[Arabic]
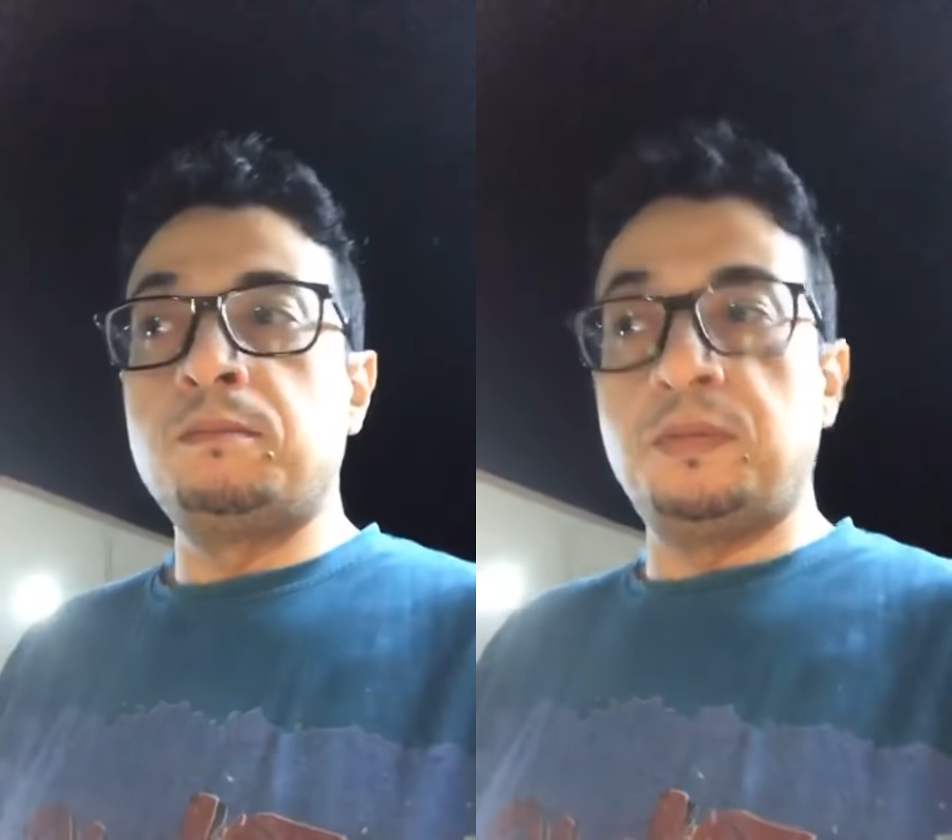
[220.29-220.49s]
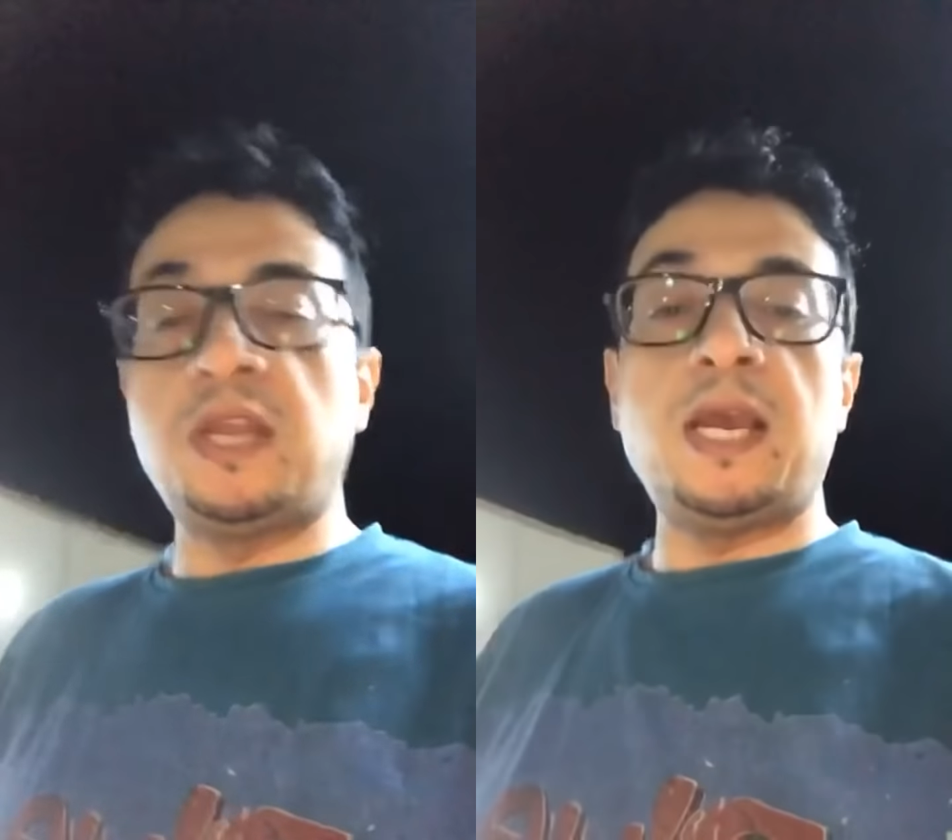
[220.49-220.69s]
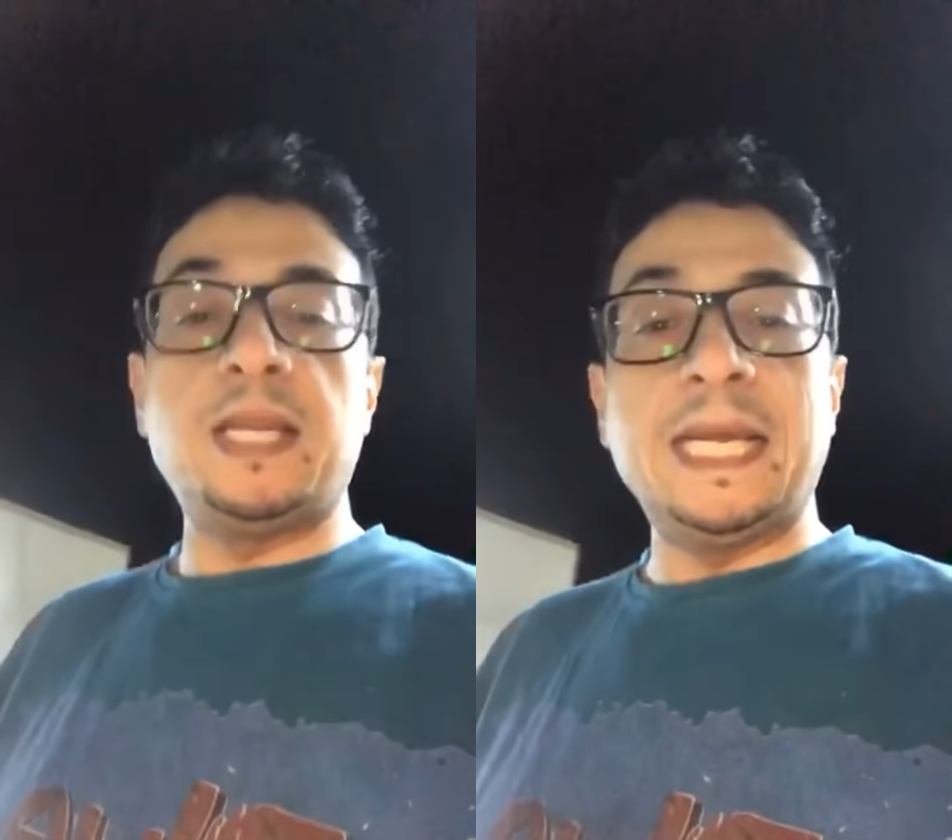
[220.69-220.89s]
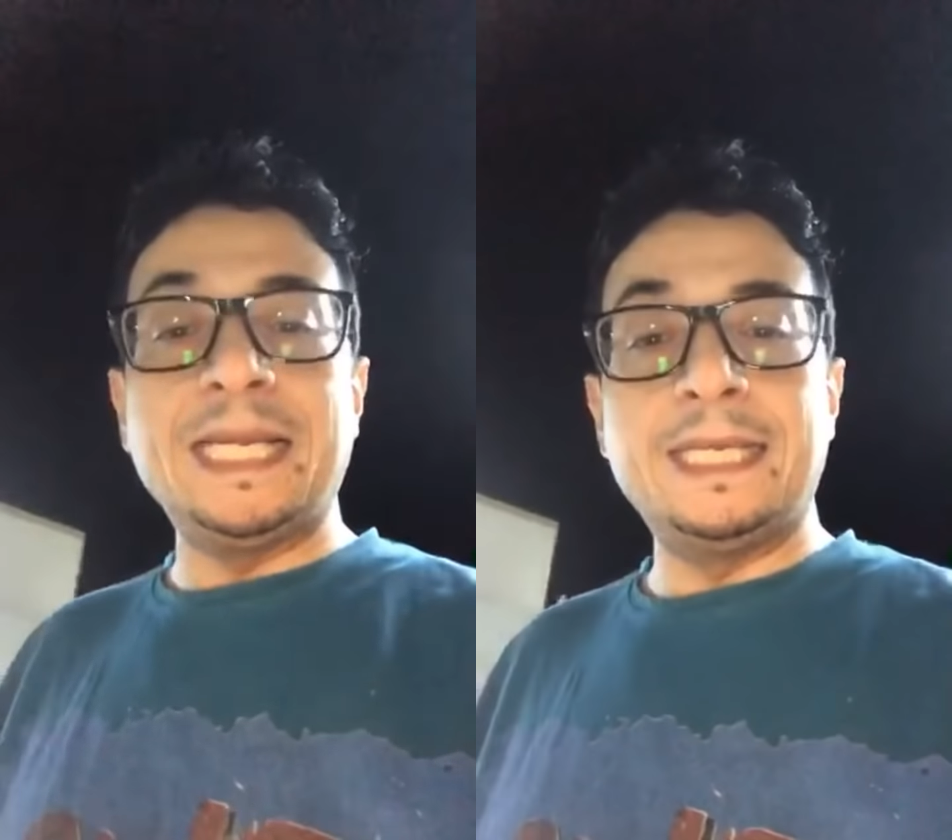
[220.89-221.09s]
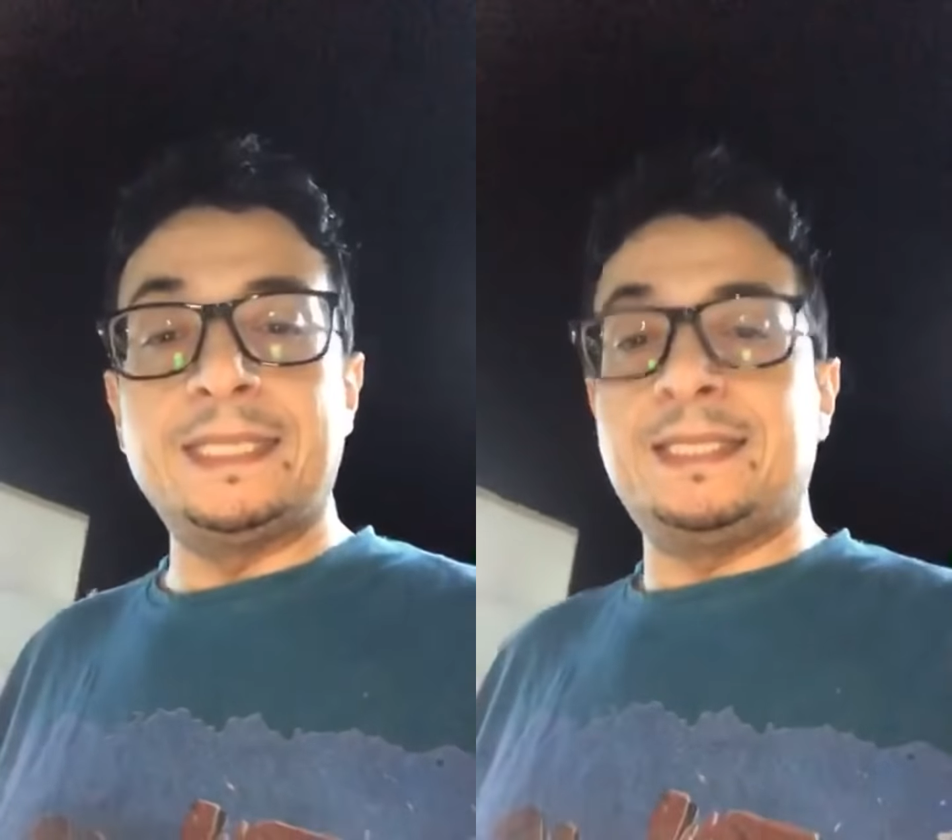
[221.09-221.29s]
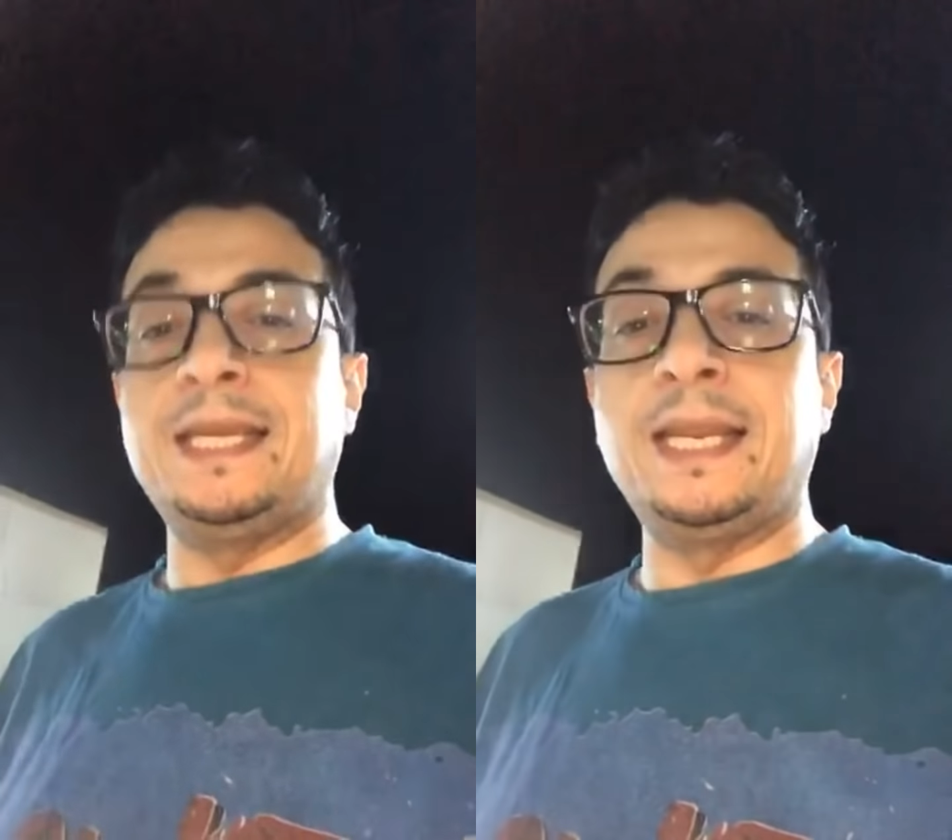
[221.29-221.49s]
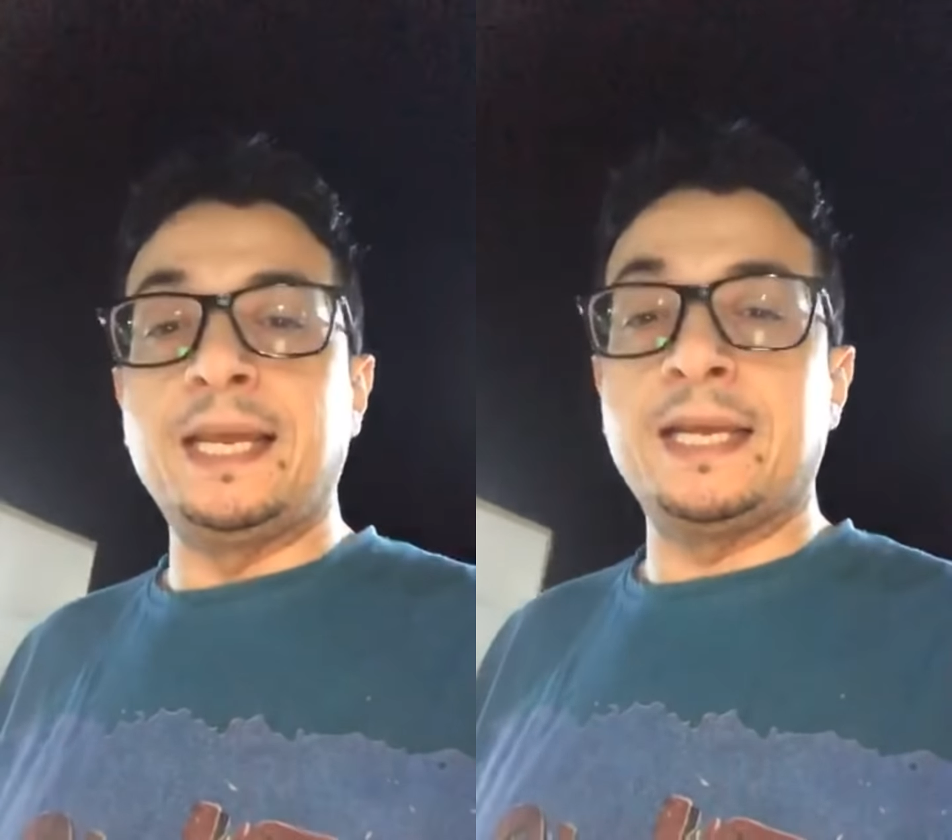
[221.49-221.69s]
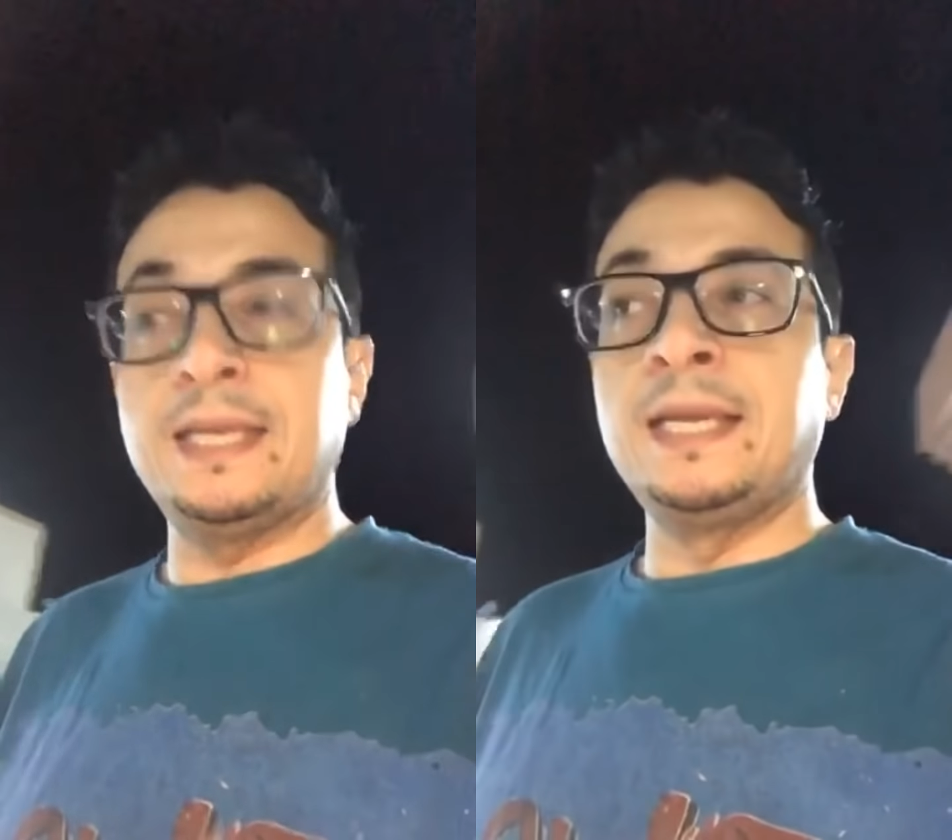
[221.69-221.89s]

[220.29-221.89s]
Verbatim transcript: بناء على الاستهلاك